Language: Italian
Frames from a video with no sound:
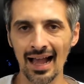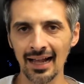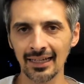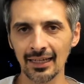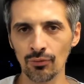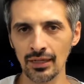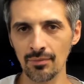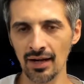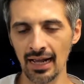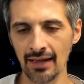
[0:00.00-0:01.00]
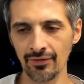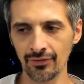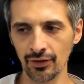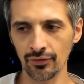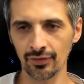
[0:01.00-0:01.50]
anche quelli bravi
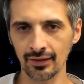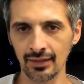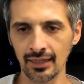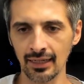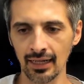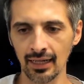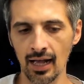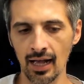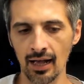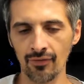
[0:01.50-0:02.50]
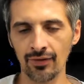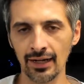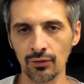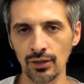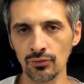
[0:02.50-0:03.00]
fanno fatica a
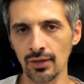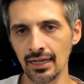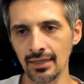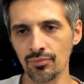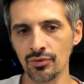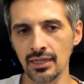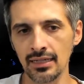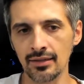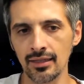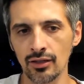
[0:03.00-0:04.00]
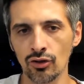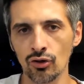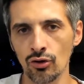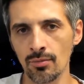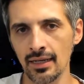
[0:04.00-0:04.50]
fare quei duelli puliti
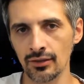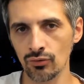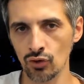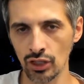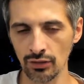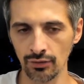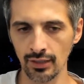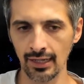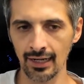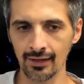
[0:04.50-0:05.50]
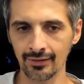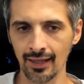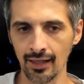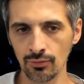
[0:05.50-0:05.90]
come succedono nella realtà.